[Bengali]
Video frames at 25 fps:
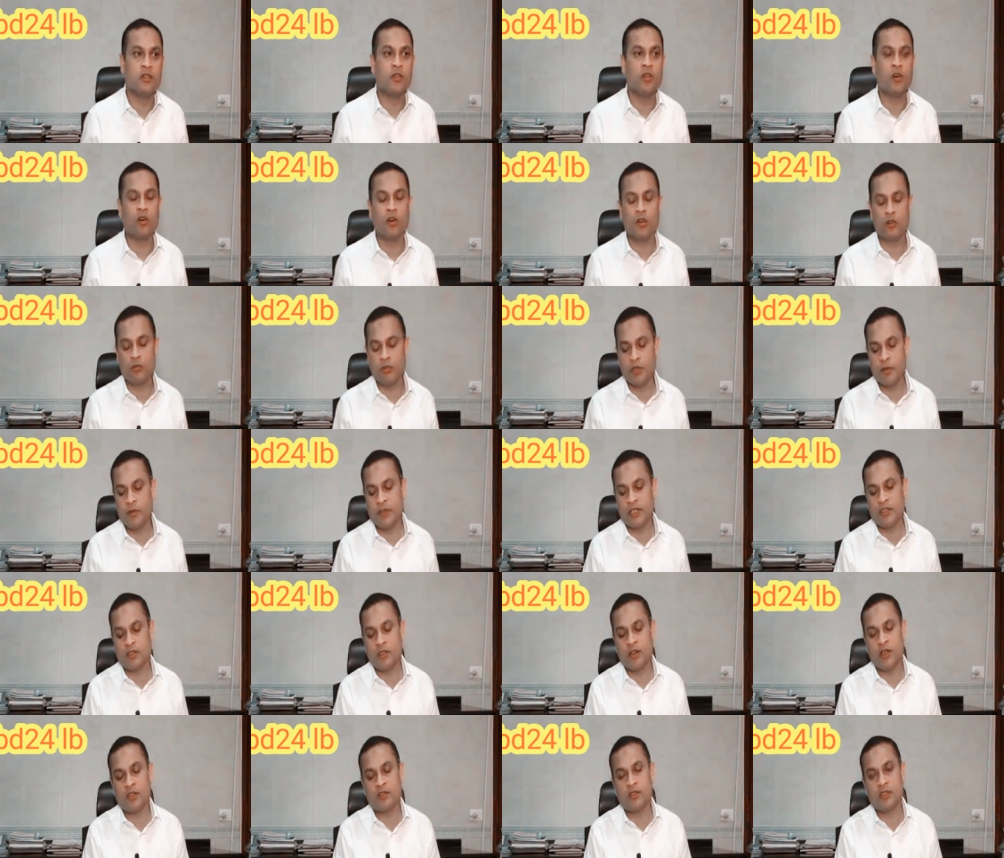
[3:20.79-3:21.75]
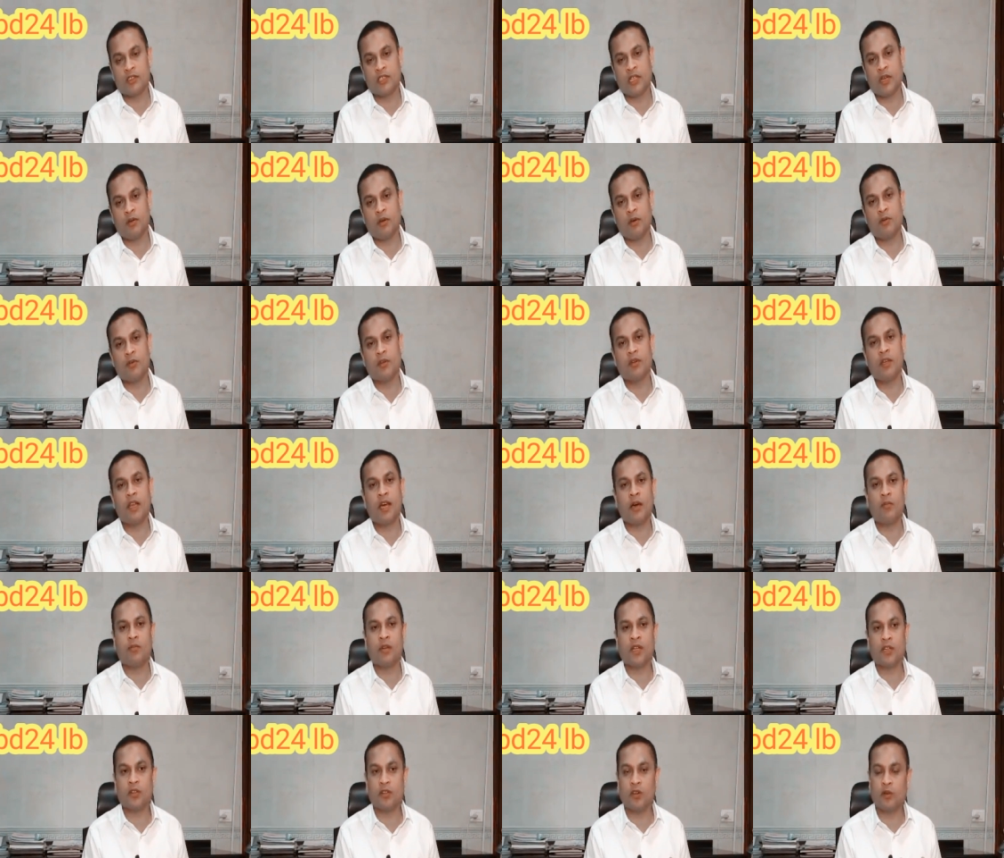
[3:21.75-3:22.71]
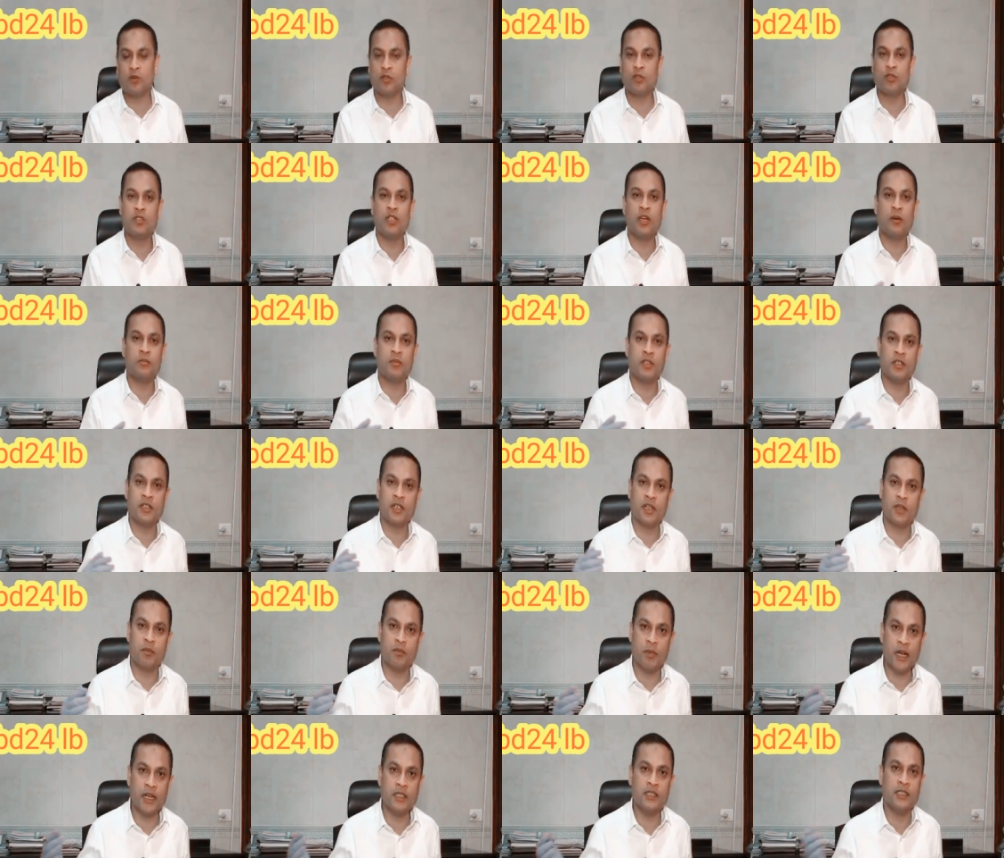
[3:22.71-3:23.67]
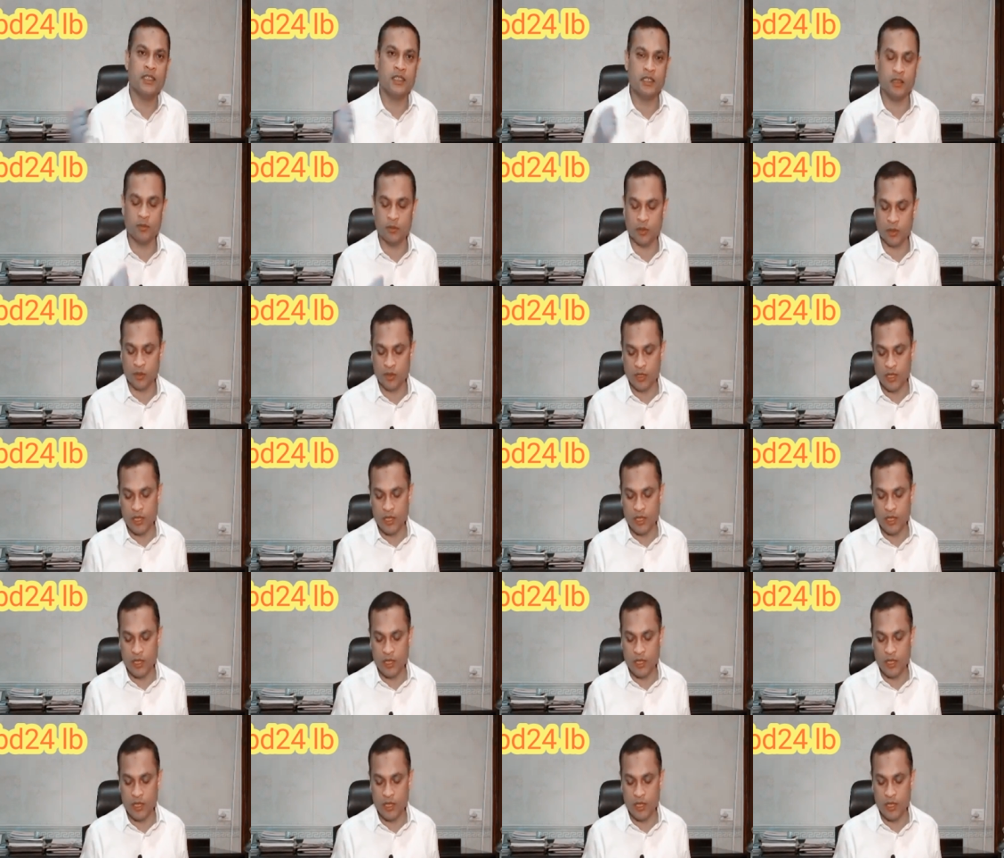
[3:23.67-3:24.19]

তখন বিমান চলাচল স্বাভাবিক হলে আমরা তো অবশ্যই আপনাদেরকে পাঠিয়ে দিব